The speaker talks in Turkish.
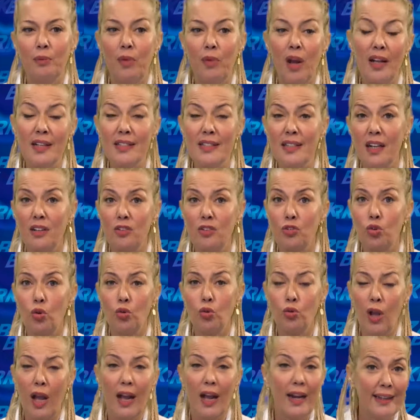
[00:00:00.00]
bazen
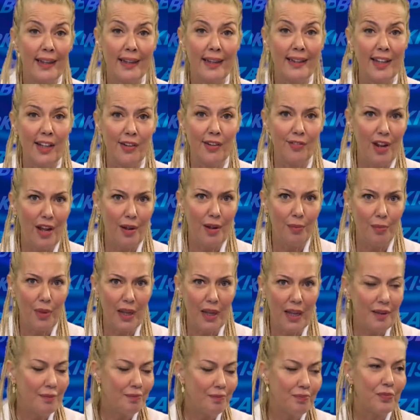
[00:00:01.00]
çok erken
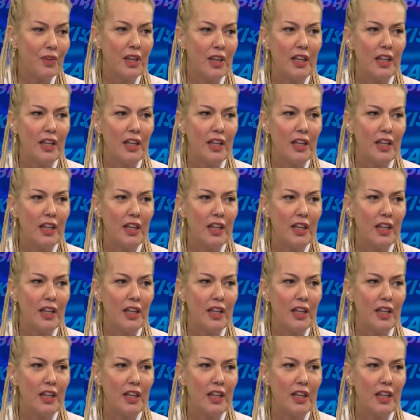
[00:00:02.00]
evlenme,